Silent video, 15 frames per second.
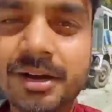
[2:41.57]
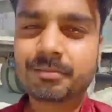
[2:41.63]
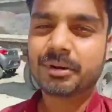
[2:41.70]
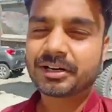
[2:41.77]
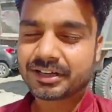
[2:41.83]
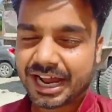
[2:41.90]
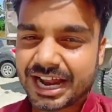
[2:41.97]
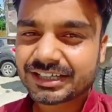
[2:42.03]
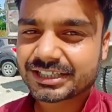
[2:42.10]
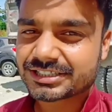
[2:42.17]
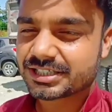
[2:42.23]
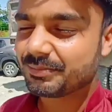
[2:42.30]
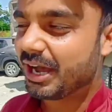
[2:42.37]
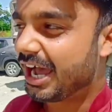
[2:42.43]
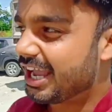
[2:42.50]
बट रात के
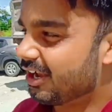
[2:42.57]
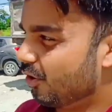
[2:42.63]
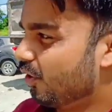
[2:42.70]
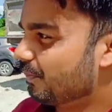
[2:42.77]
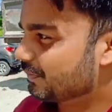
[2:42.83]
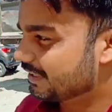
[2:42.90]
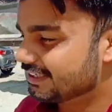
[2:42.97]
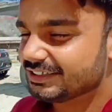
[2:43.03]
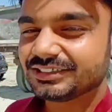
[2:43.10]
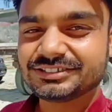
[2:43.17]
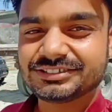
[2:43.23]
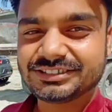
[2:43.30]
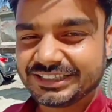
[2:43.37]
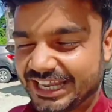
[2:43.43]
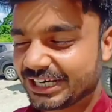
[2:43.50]
समय आई होप कि
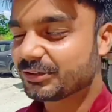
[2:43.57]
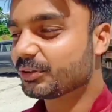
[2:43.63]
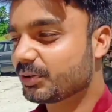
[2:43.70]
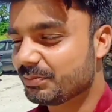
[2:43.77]
देखने को